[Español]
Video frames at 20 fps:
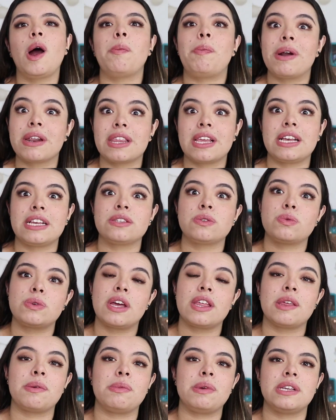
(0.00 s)
aparte es
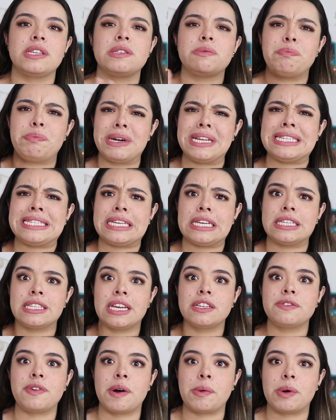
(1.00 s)
una de mis
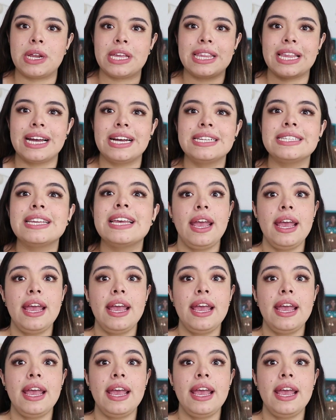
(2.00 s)
princesas favoritas.